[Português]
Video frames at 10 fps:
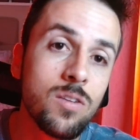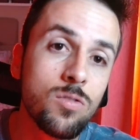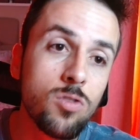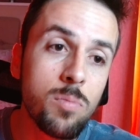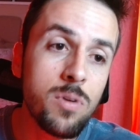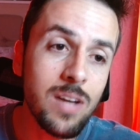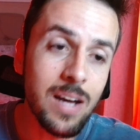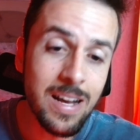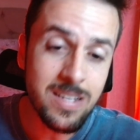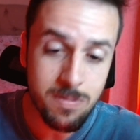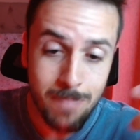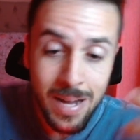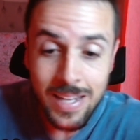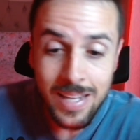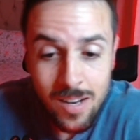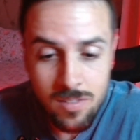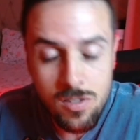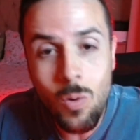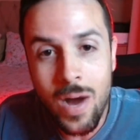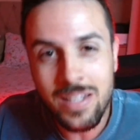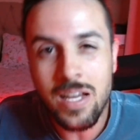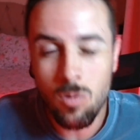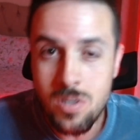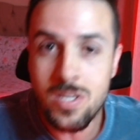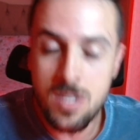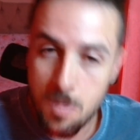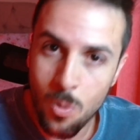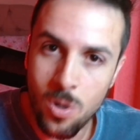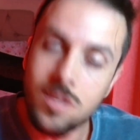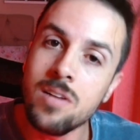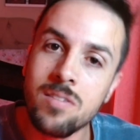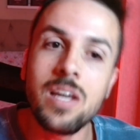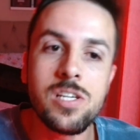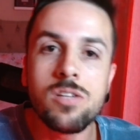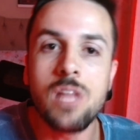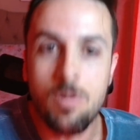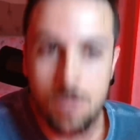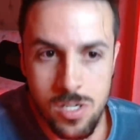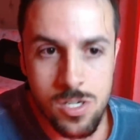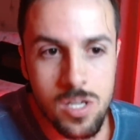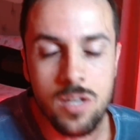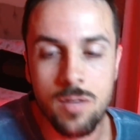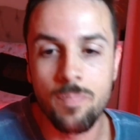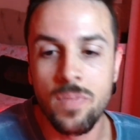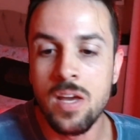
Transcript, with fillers: sobre as maneiras de guardar coisas importantes que a gente tem hoje em dia.